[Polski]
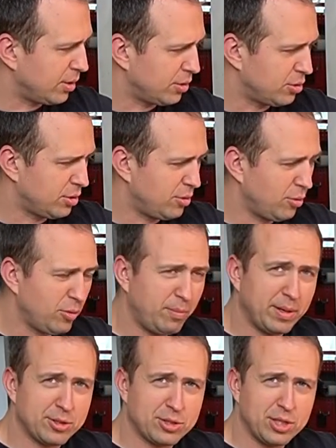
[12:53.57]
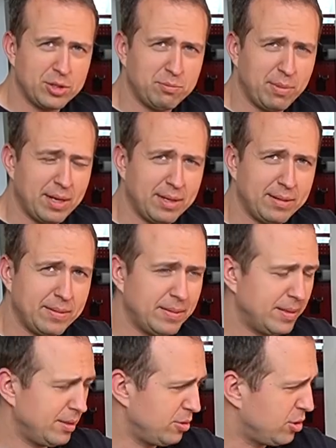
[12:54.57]
Także gruba
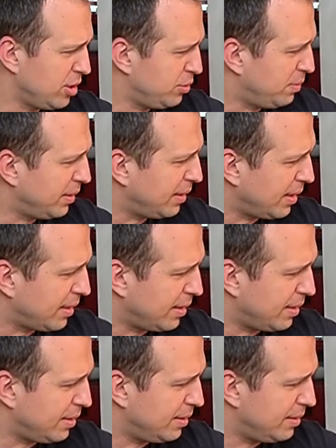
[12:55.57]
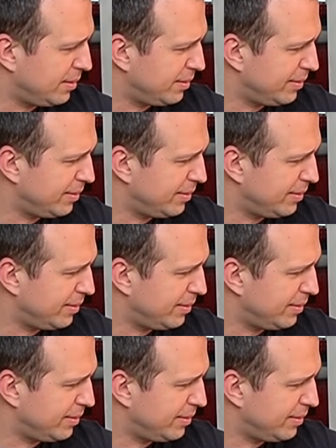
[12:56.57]
rzeźba, rzeźba taka